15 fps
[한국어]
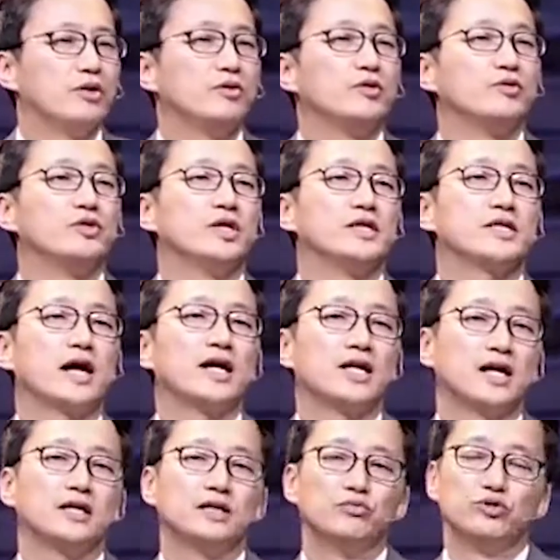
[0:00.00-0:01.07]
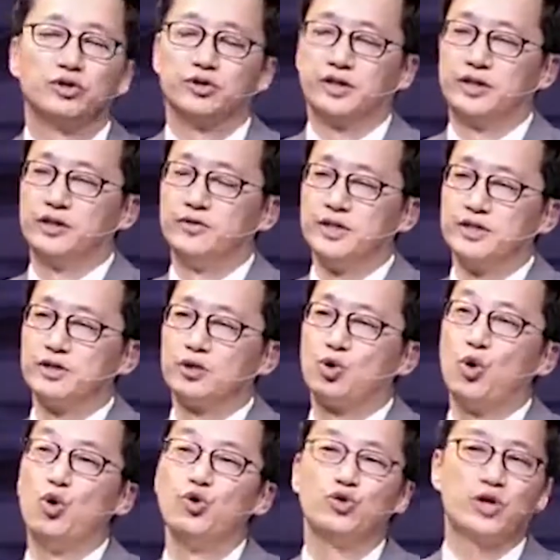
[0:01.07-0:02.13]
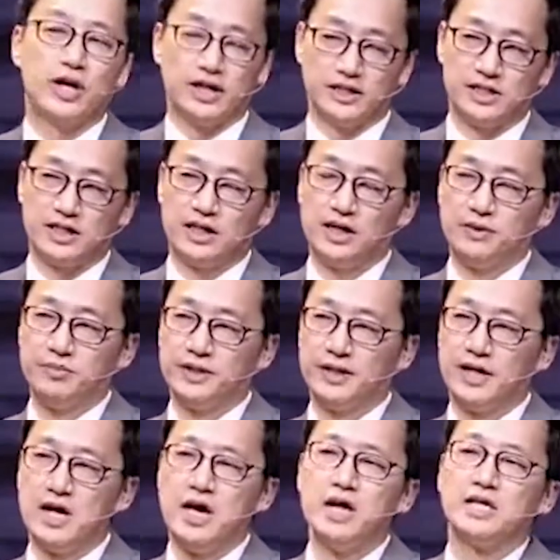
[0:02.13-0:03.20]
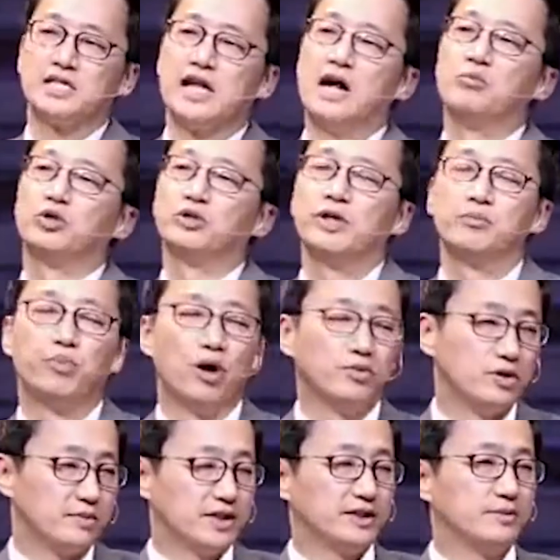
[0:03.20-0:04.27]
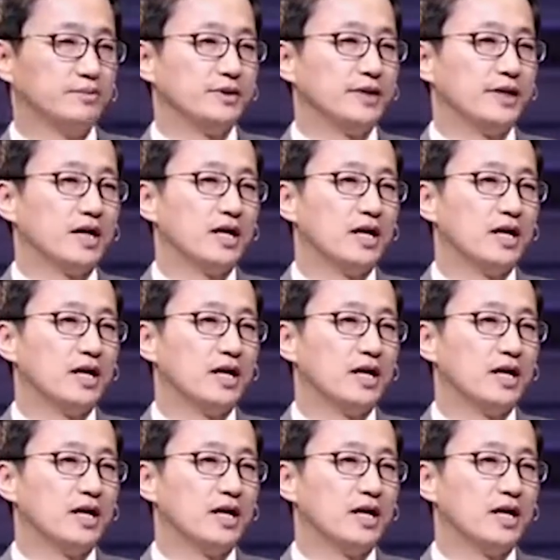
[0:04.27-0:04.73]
우리의 생각을 무너뜨리기 위해서 교육하기 시작합니다. 잘못된 법을 만듭니다.